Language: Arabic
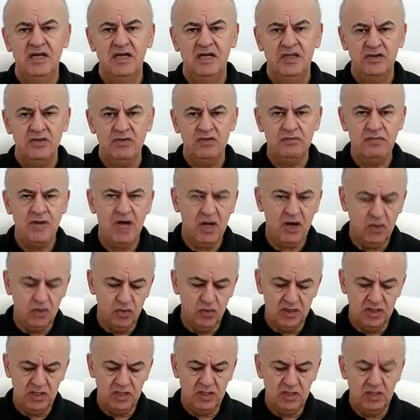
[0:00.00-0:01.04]
ثم
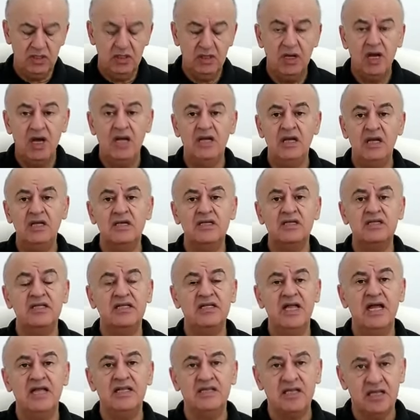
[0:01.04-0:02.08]
أقول
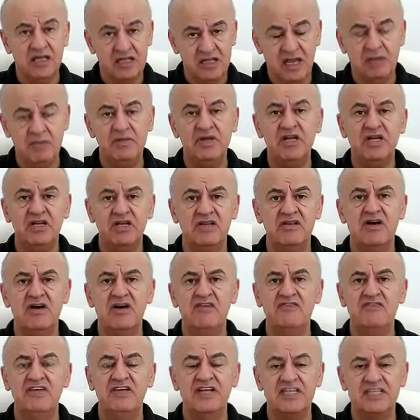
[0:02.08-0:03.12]
الارتداد كتعبير
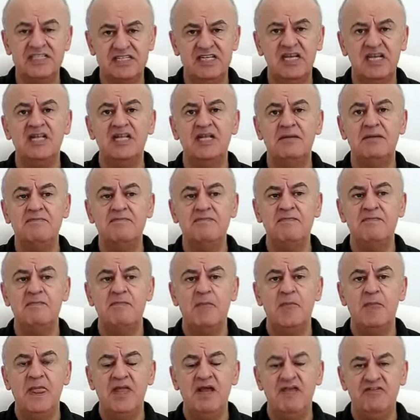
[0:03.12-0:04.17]
إضافي نستخدم
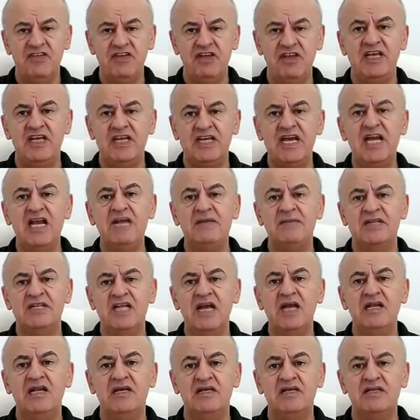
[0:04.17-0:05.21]
فيه كلمة
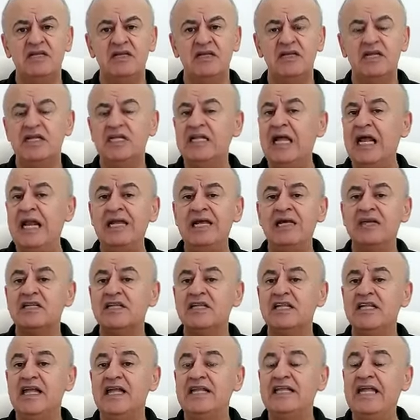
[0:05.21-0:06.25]
الارتداد
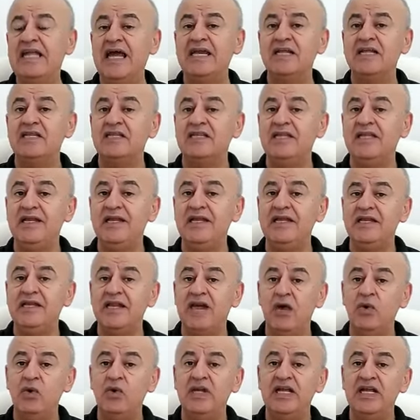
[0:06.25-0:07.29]
الارتداد عن الدين
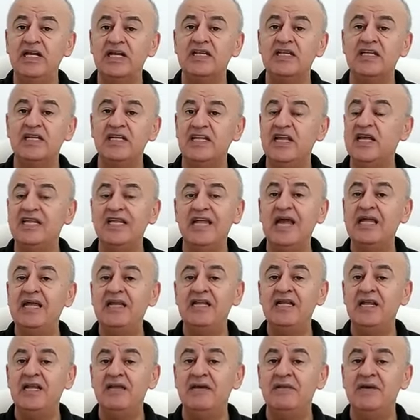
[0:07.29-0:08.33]
أو الارتداد عن
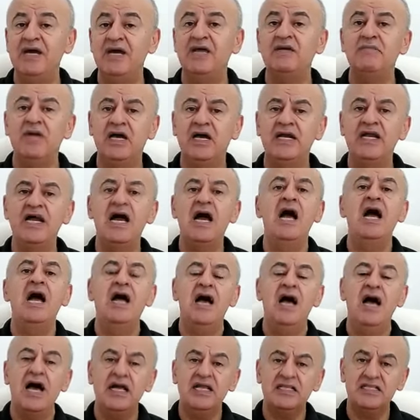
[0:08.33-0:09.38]
الإيمان معناه
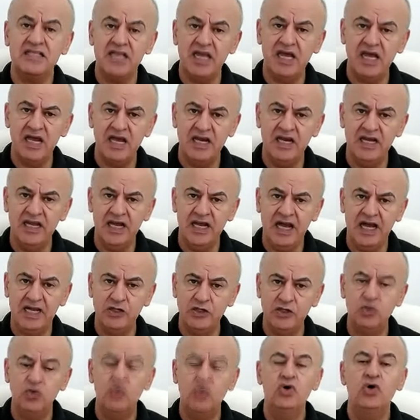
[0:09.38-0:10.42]
التخلي
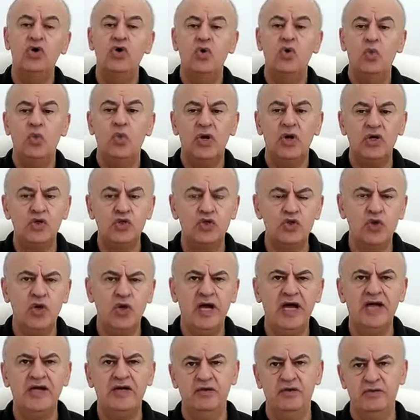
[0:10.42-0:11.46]
عنه والرجوع
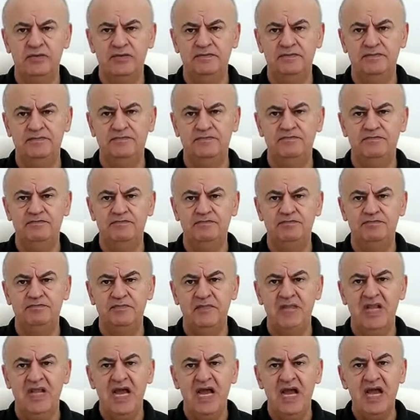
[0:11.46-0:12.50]
عنه
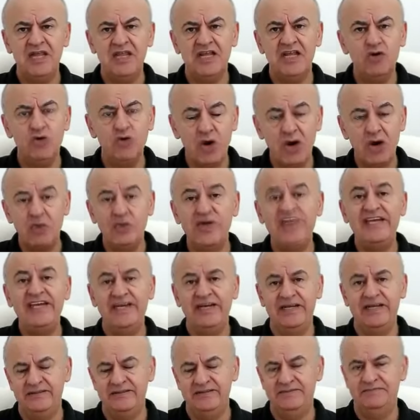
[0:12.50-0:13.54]
هذا
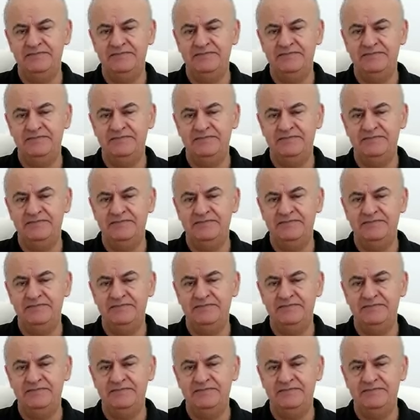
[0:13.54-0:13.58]
لغويا